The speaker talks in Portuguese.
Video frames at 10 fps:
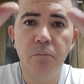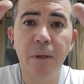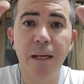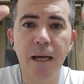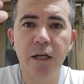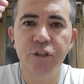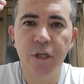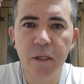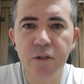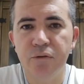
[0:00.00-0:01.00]
pela
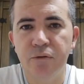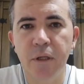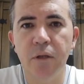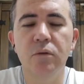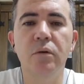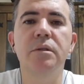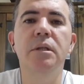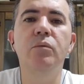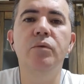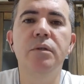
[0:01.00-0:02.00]
rajada de vento que nós
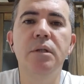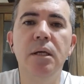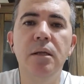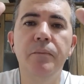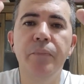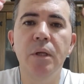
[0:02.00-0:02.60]
demos nele,